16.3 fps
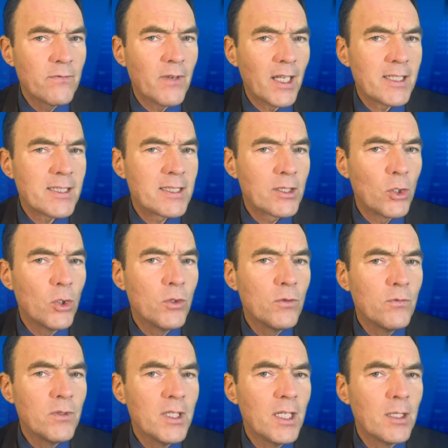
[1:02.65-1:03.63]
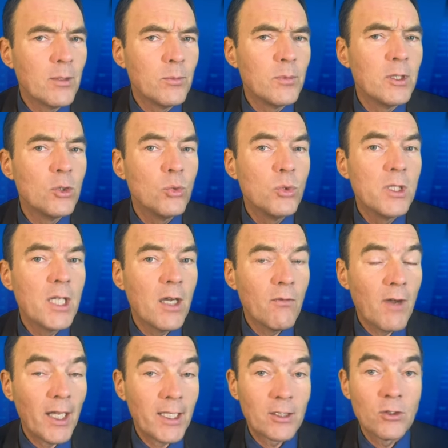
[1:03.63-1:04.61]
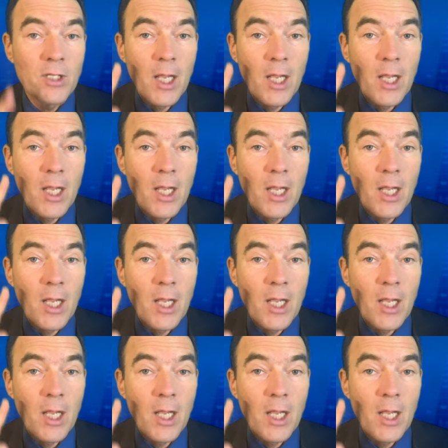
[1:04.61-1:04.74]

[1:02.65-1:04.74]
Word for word: was können wir im Juli erwarten.